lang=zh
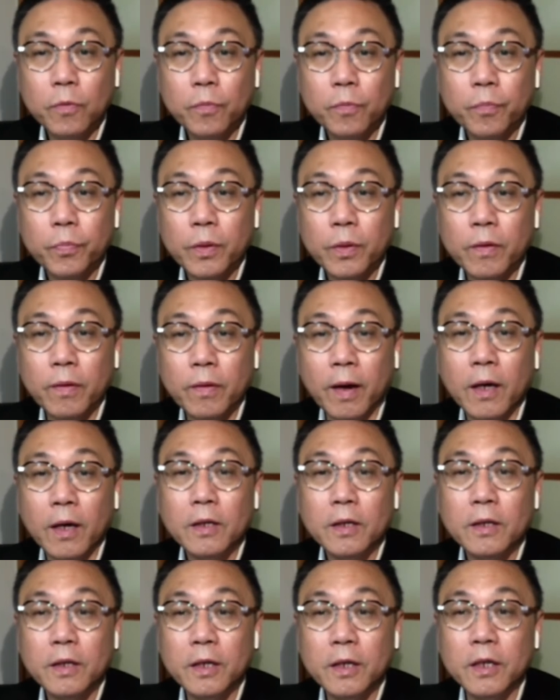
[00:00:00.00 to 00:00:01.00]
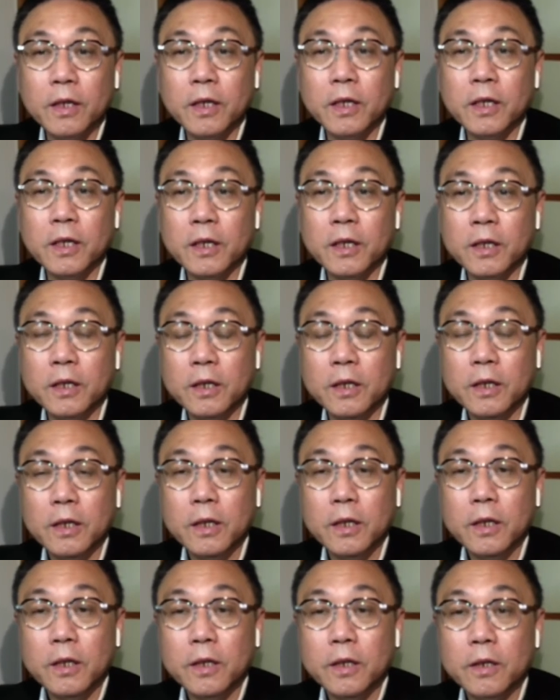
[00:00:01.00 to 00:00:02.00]
对吧？那个，
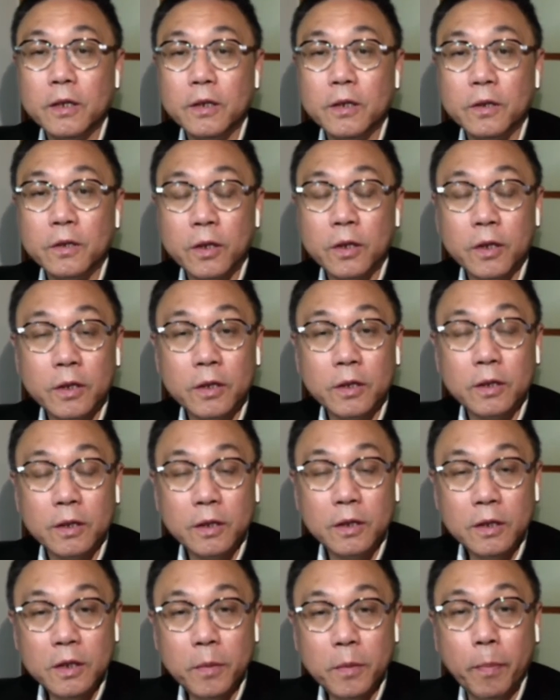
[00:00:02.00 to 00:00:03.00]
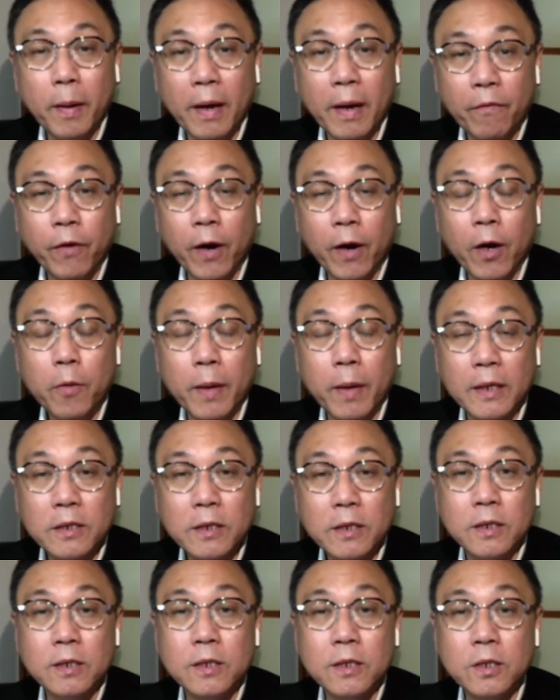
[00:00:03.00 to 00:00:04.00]
呃，你把反而把这
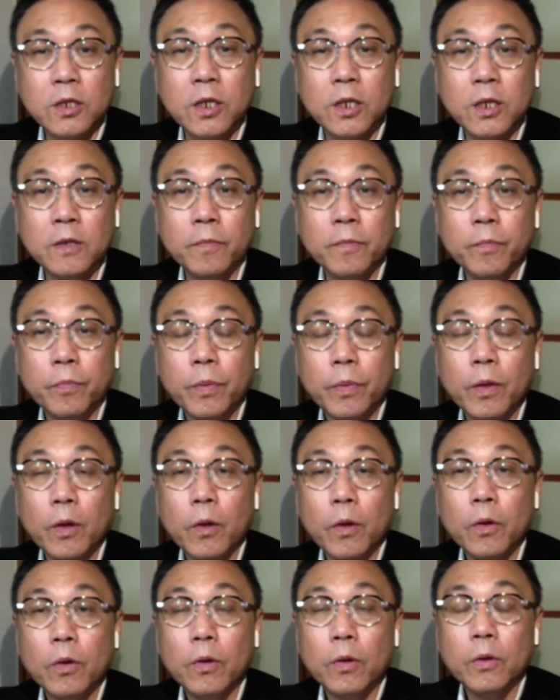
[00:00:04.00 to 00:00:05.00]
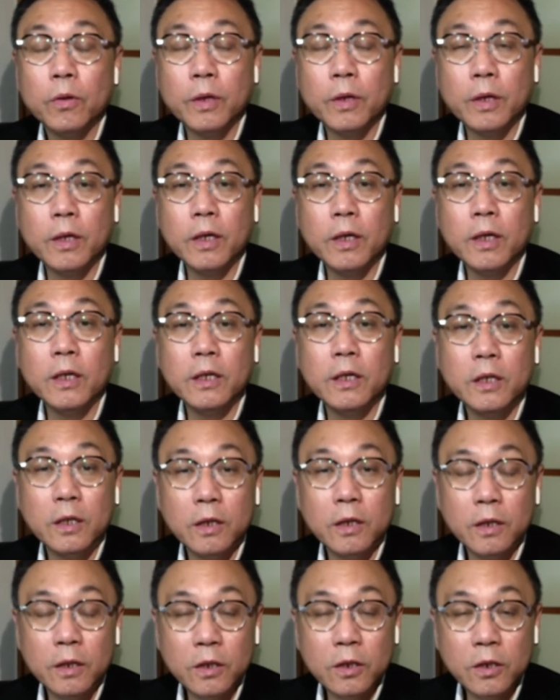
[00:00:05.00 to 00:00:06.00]
个事情那个
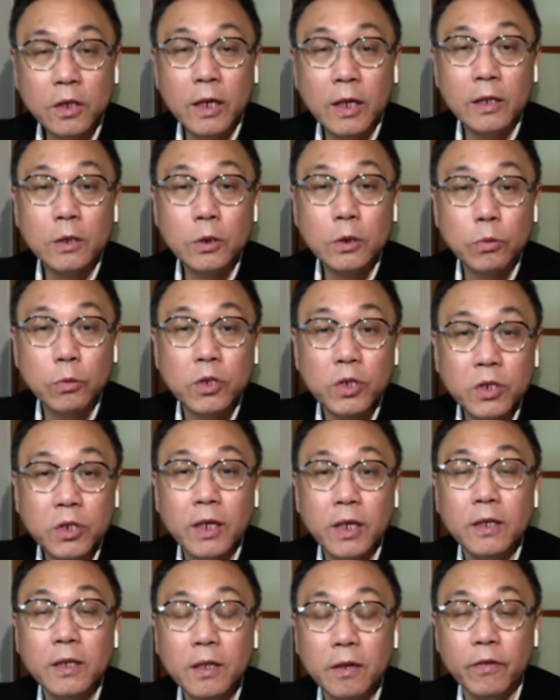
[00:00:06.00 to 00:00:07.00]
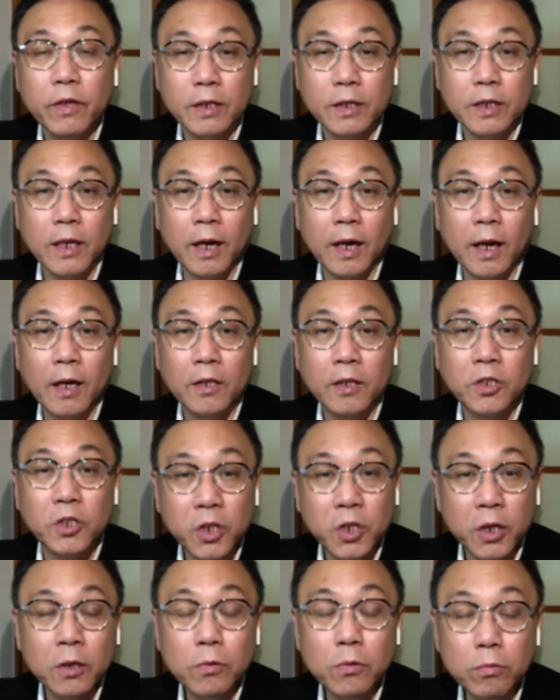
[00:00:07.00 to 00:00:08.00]
引出新的问题来了，
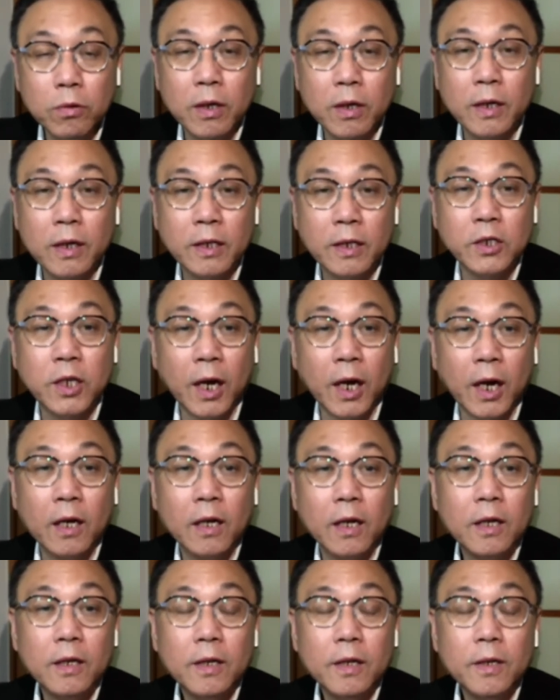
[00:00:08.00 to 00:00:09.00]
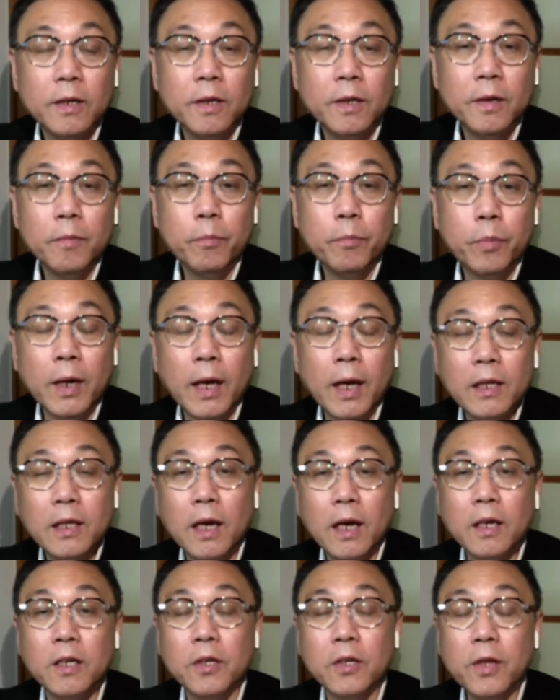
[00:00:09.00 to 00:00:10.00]
激怒了人家。本来他
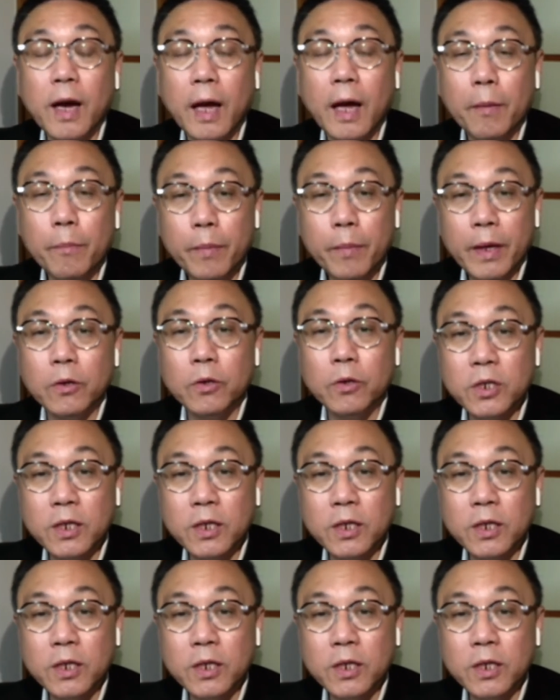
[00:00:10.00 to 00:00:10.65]
可能还没有现